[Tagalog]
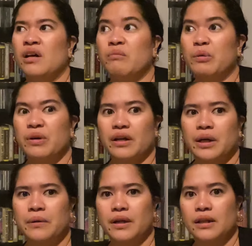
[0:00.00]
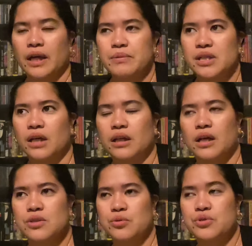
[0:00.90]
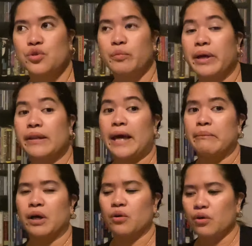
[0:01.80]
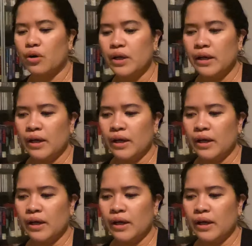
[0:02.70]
mawalan ako ng time sa kanila. So gusto ko may time ako.